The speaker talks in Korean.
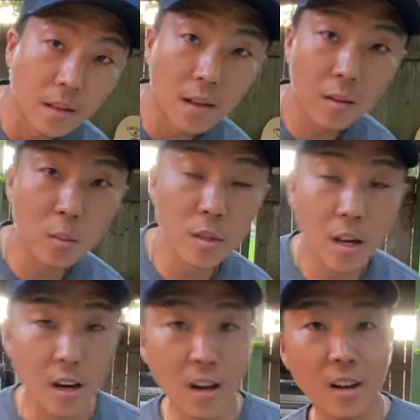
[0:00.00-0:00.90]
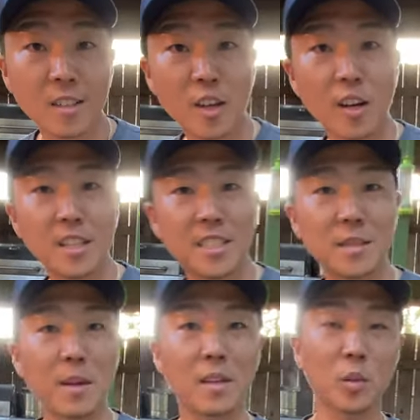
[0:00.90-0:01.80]
네 여러분 아 제가
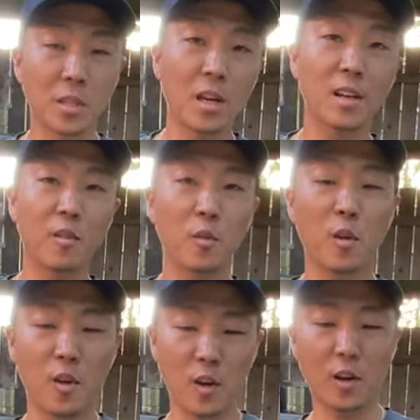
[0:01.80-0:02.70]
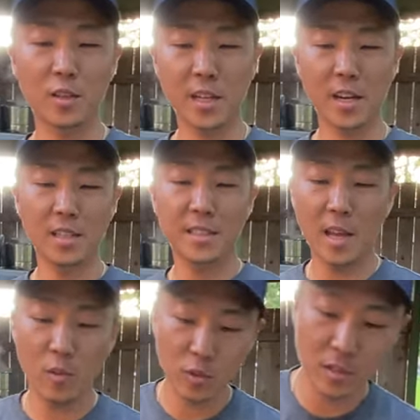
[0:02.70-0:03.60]
집에 도착을 했고요 어, 제가
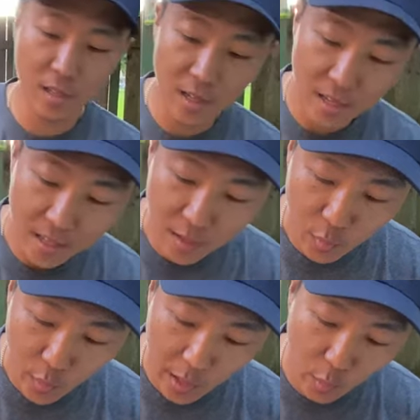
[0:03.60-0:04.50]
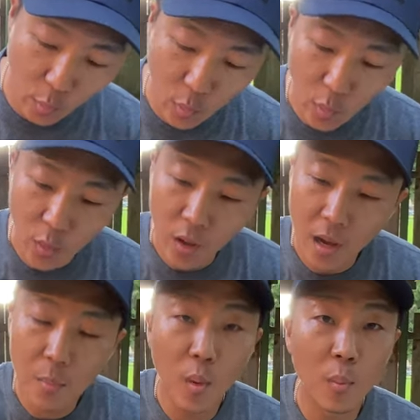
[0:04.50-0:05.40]
새우를 회로
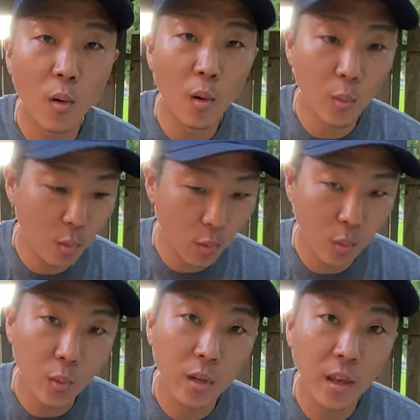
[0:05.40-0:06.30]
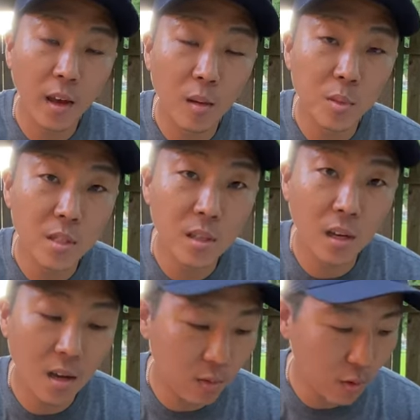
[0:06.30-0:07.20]
한번 먹어보려고 이렇게 껍질을 다
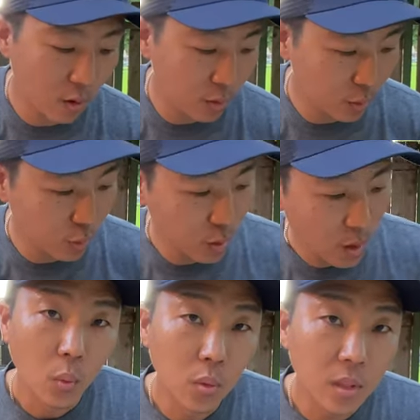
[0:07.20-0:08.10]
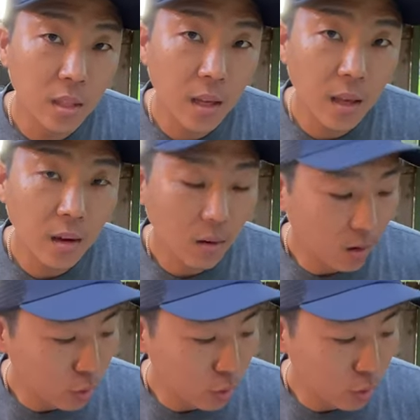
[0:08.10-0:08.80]
깠고요 그리고 오는 길에 어,